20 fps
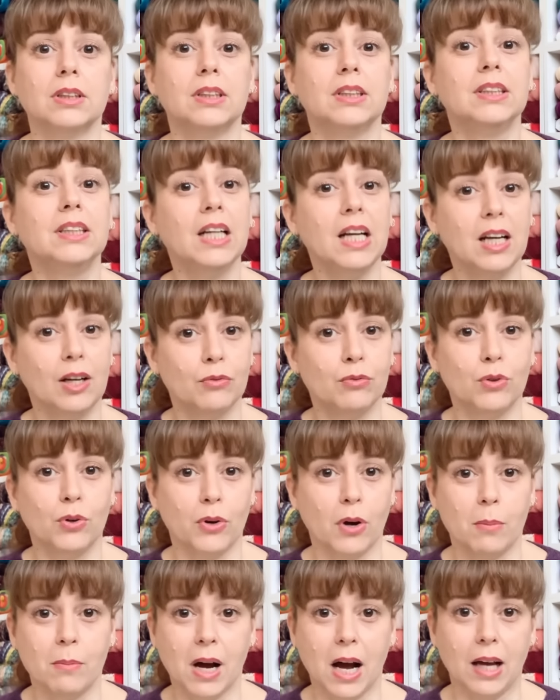nel
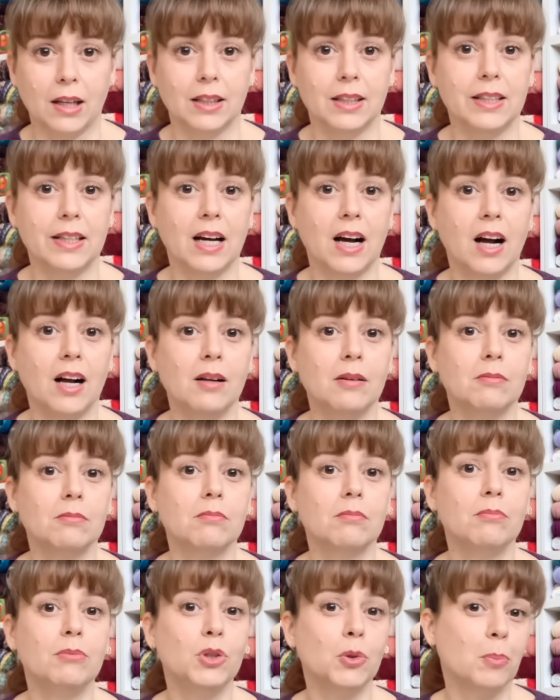lavoro a maglia
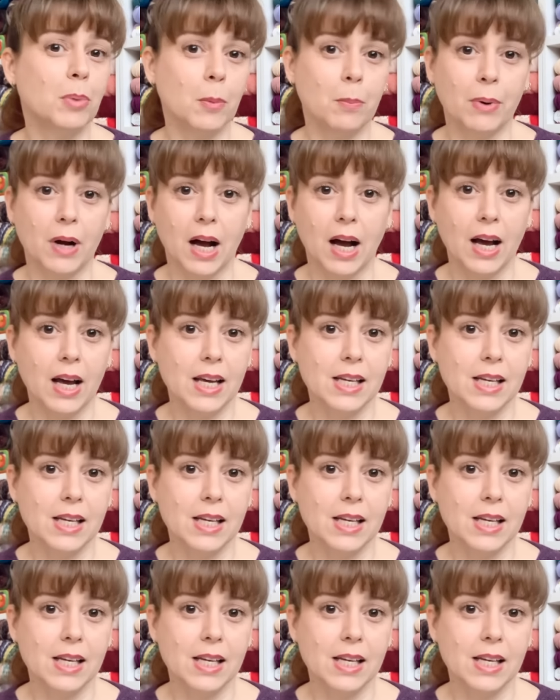mio papà